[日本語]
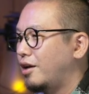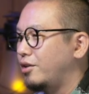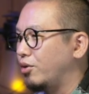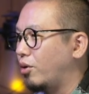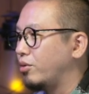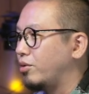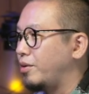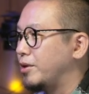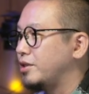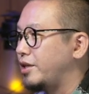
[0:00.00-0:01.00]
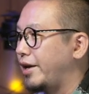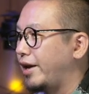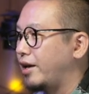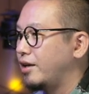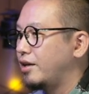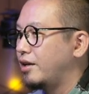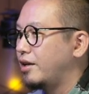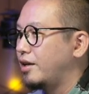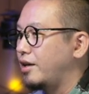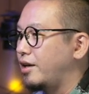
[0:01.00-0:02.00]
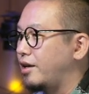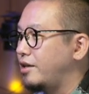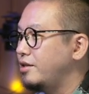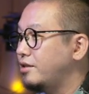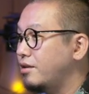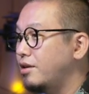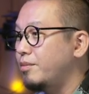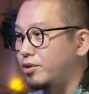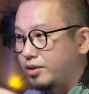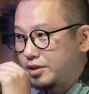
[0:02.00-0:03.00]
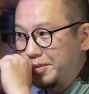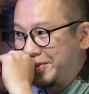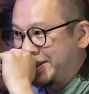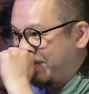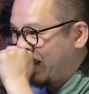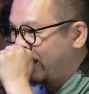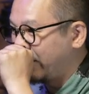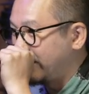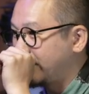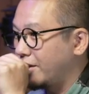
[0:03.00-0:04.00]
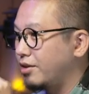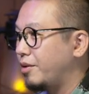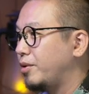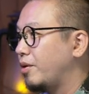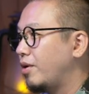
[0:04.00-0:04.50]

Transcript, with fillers: ドーンと出ましてえー、インスタグラムジープジャパンのインスタグラムで